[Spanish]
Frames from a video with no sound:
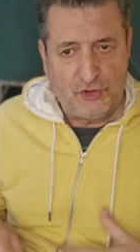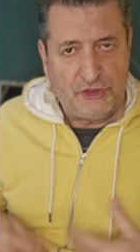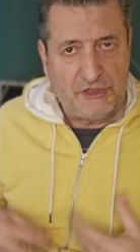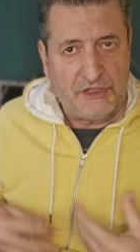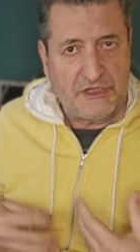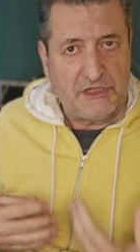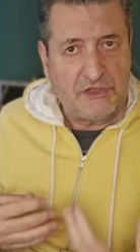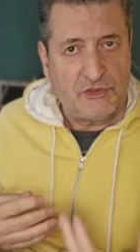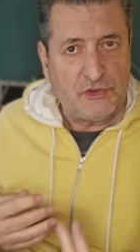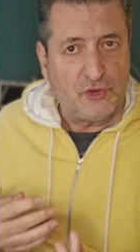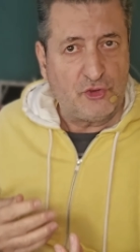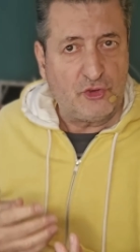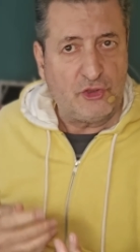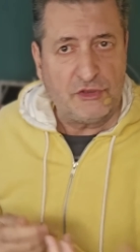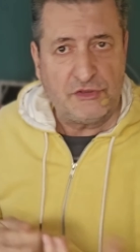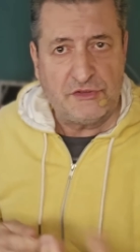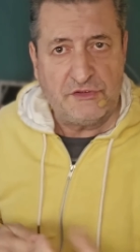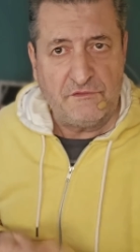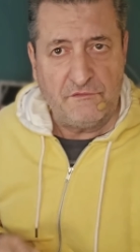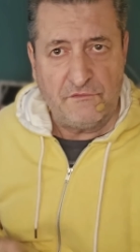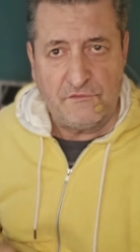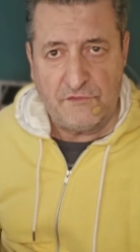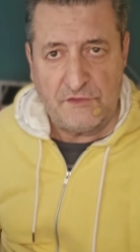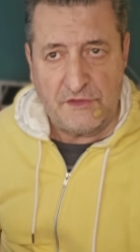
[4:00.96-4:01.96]
de que esto
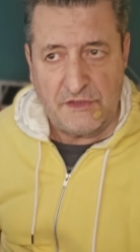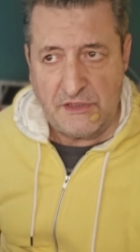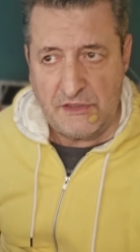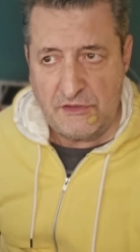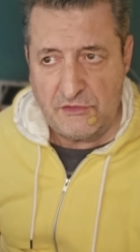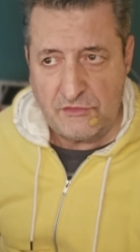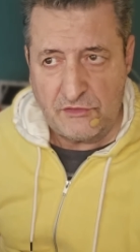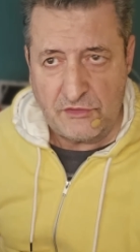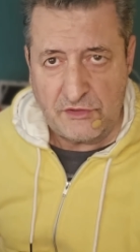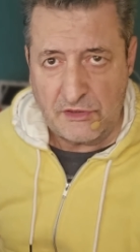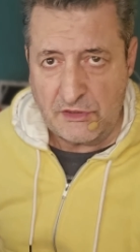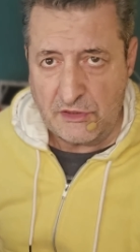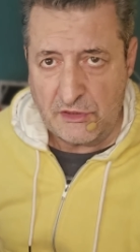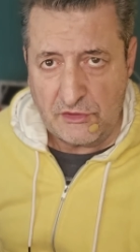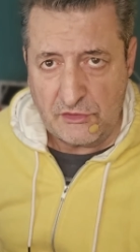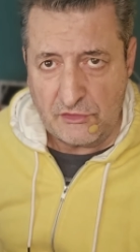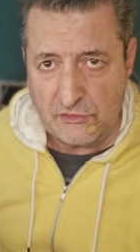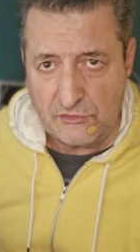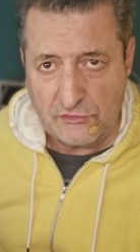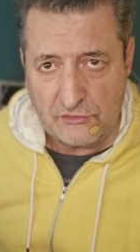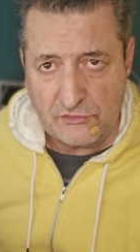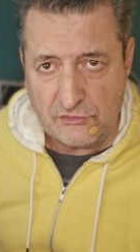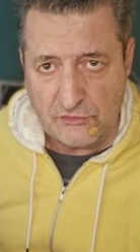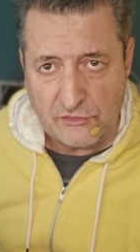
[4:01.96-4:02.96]
es infinito y que
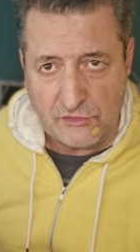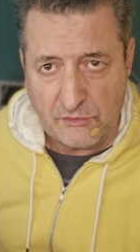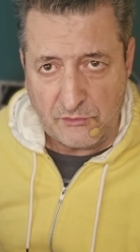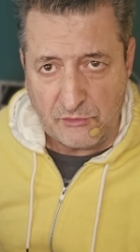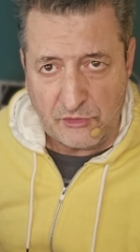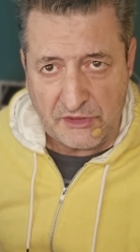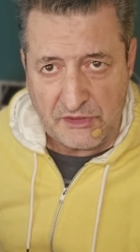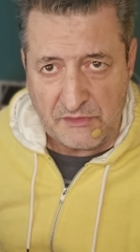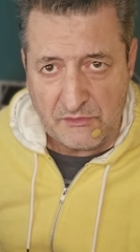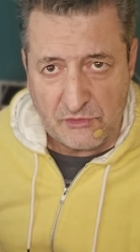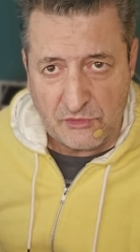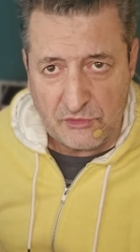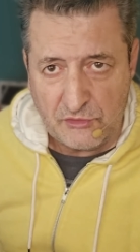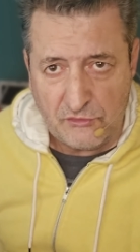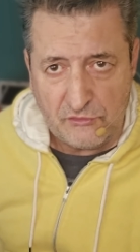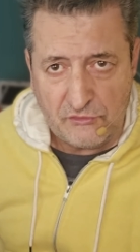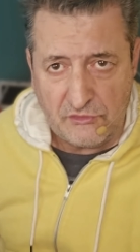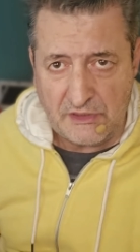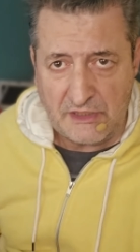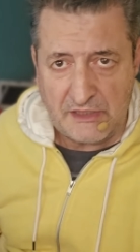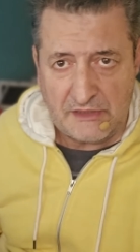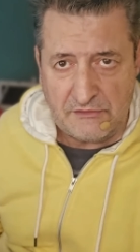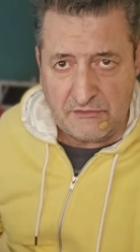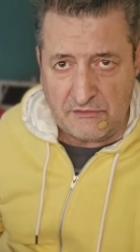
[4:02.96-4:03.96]
no, no morimos
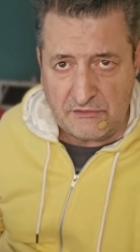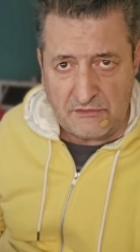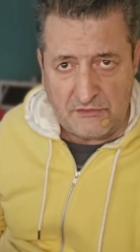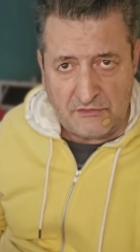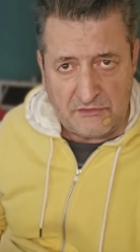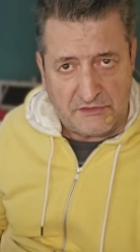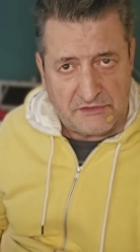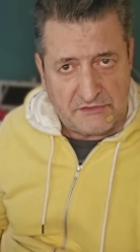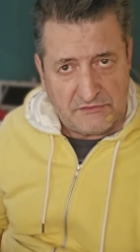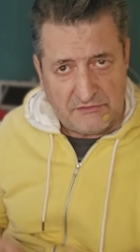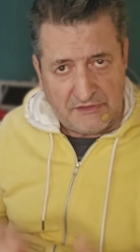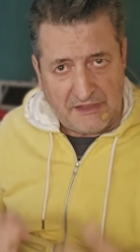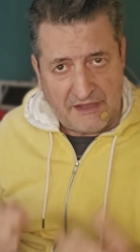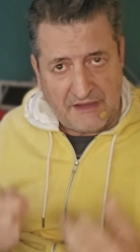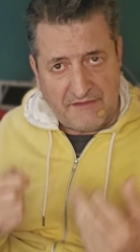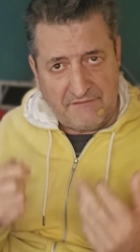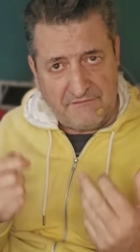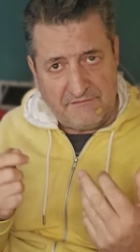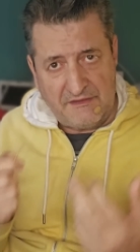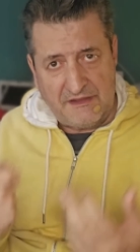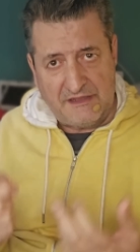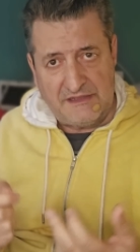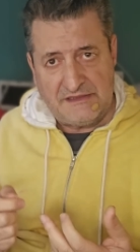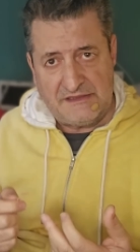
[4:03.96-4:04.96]
nunca, no, no, es una
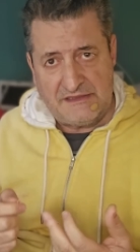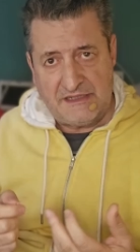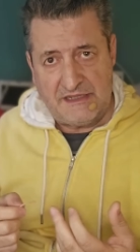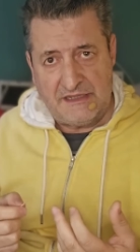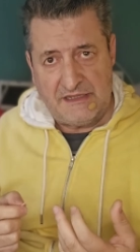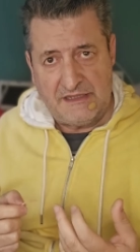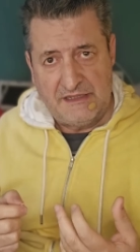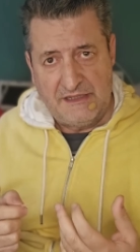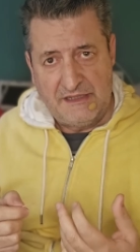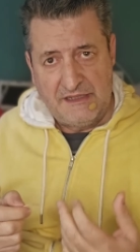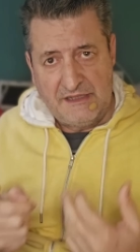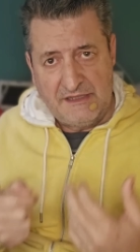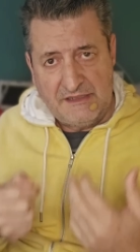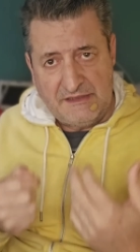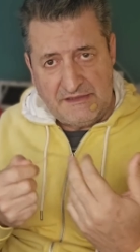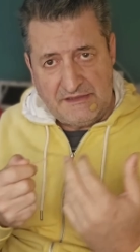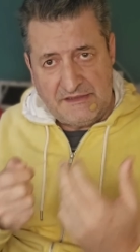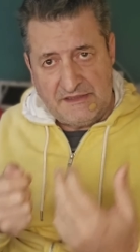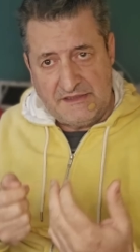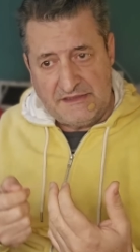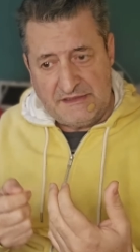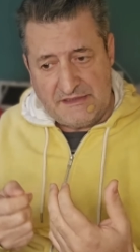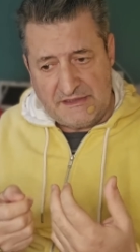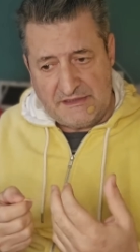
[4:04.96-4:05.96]
falsa
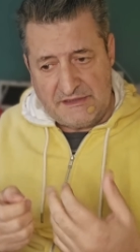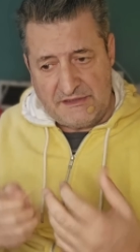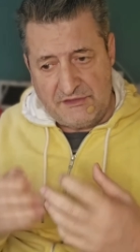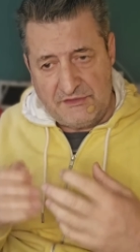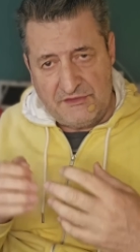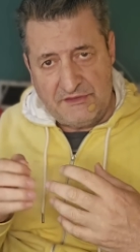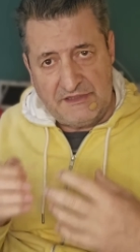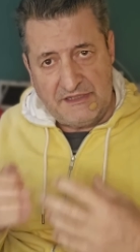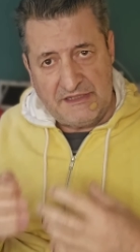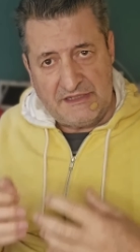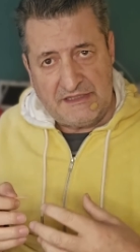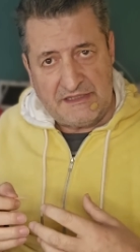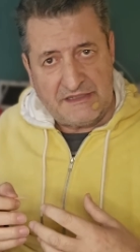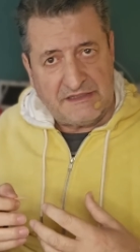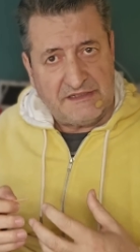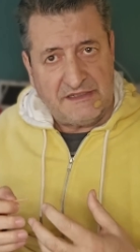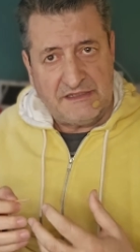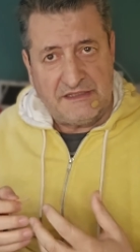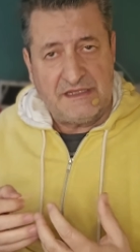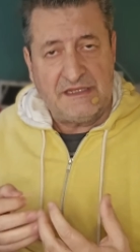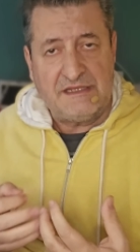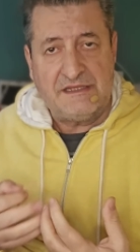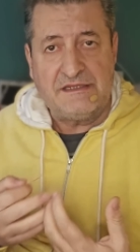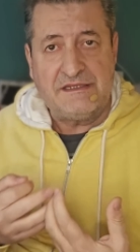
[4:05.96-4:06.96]
sensación de esta
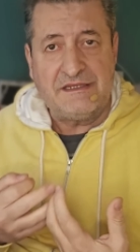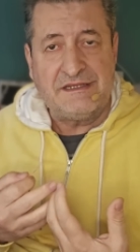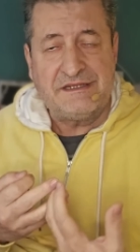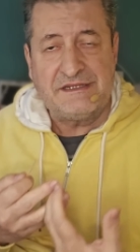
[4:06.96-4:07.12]
existencia.